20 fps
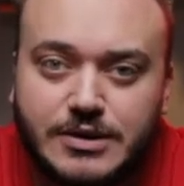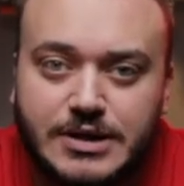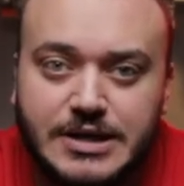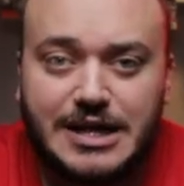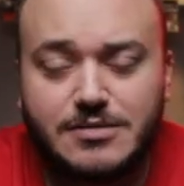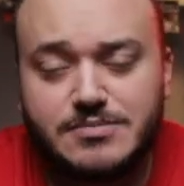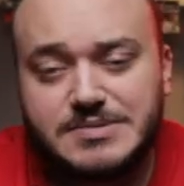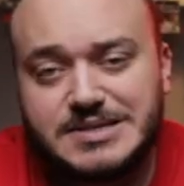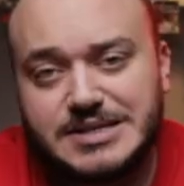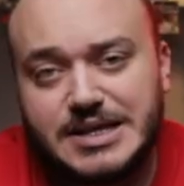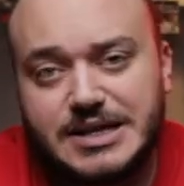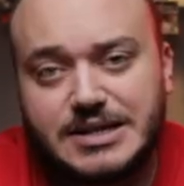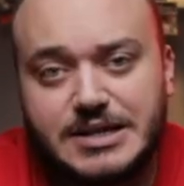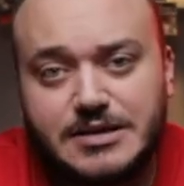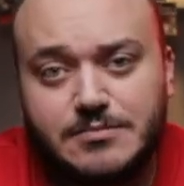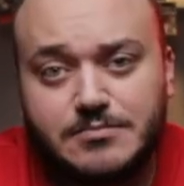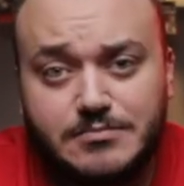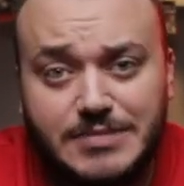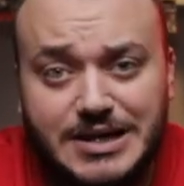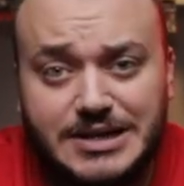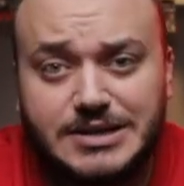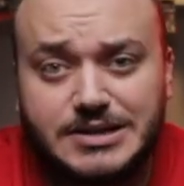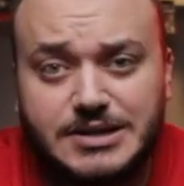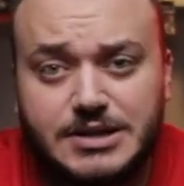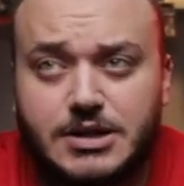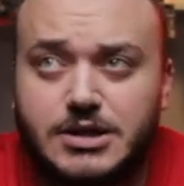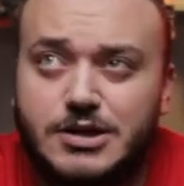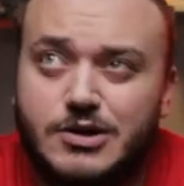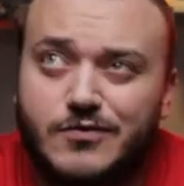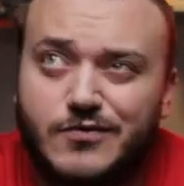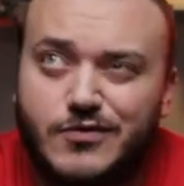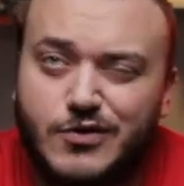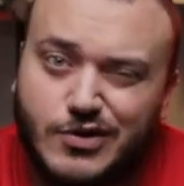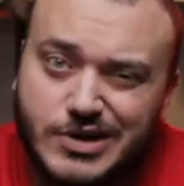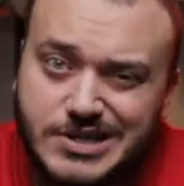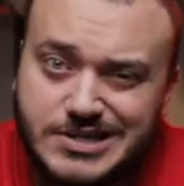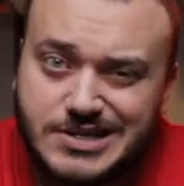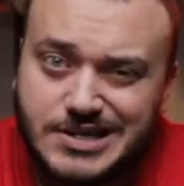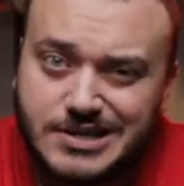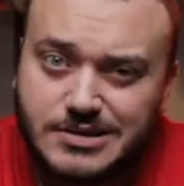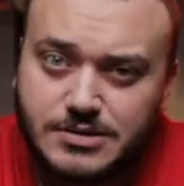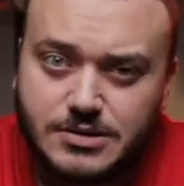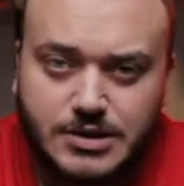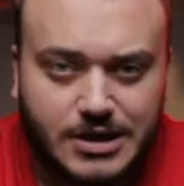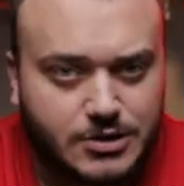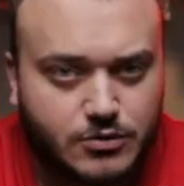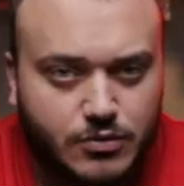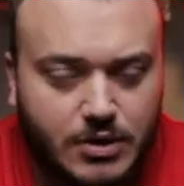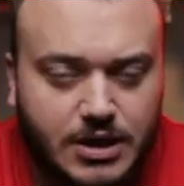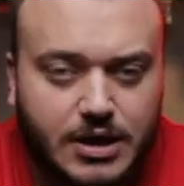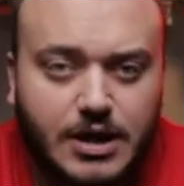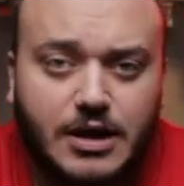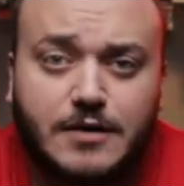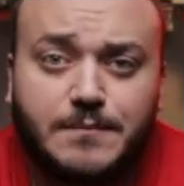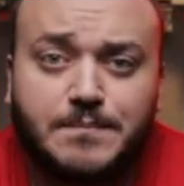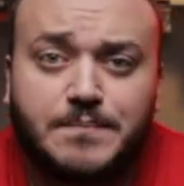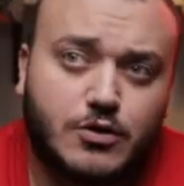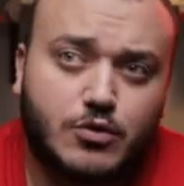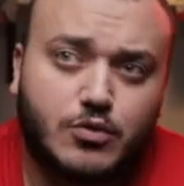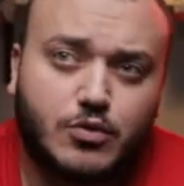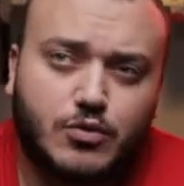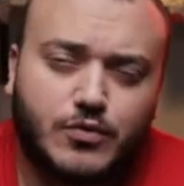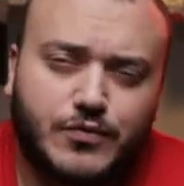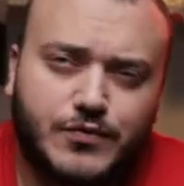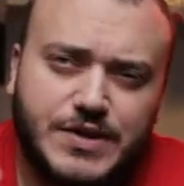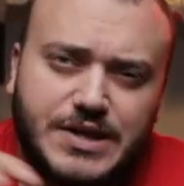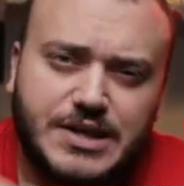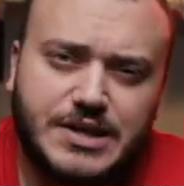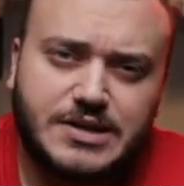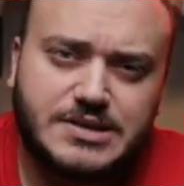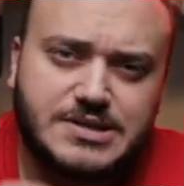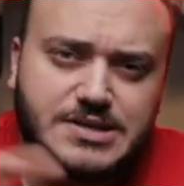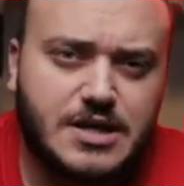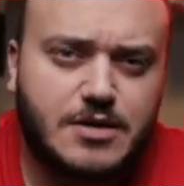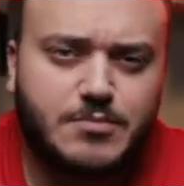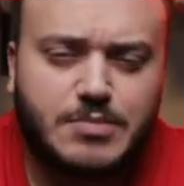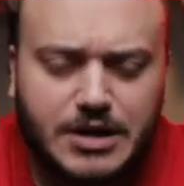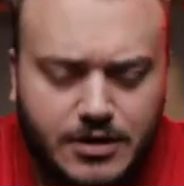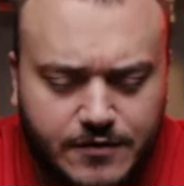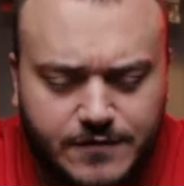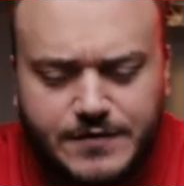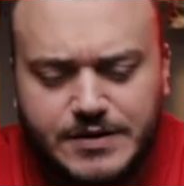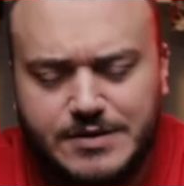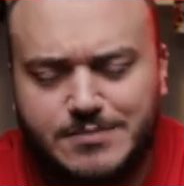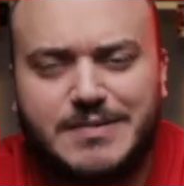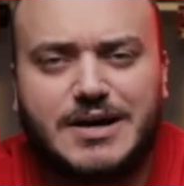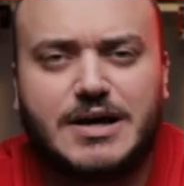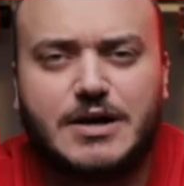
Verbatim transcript: هذا بيستخدم ماده الفلوريسنت اتوقع وفي زئبق في